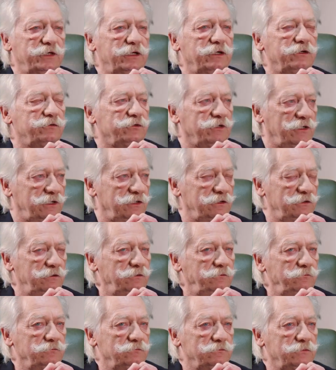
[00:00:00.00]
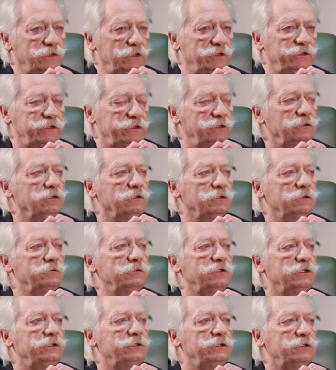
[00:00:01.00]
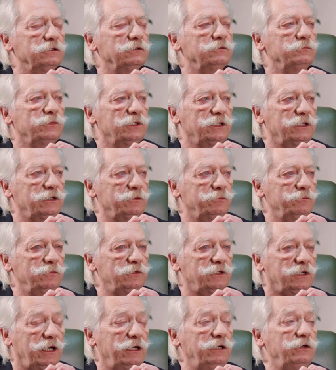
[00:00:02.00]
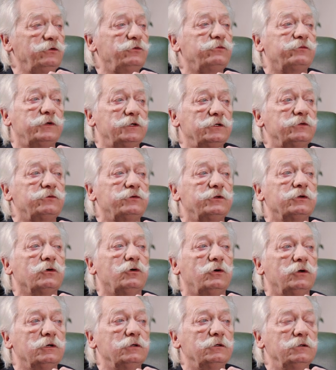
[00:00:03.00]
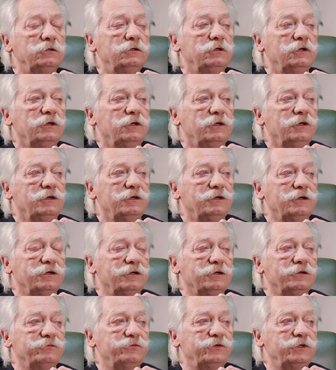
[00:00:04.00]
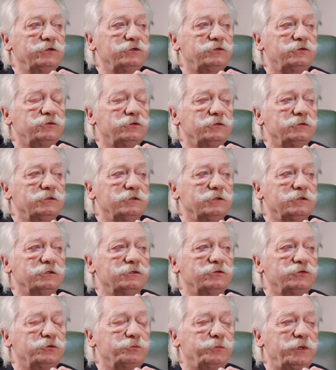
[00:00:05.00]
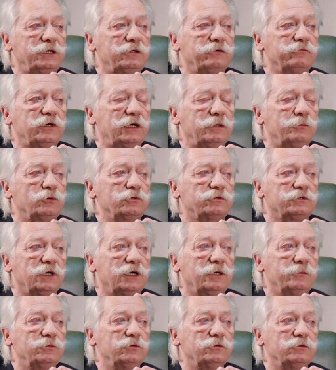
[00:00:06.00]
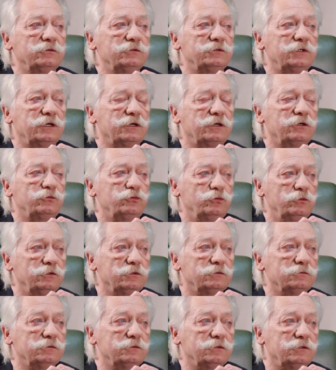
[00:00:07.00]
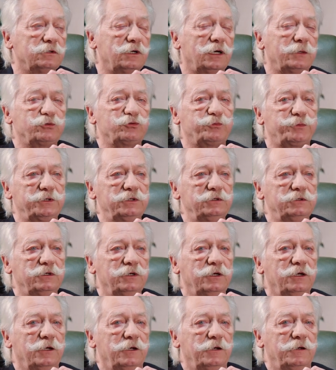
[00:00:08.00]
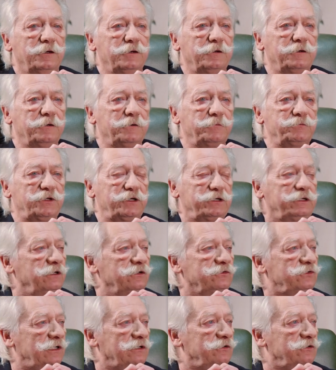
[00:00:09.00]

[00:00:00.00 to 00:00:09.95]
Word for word: Digitale in, ihrer, in ihrem Leben keinesfalls die Rolle, äh, wie es äh, sich bei den Werbungtreibenden und Agenturen äh, abspielt. denn hier ist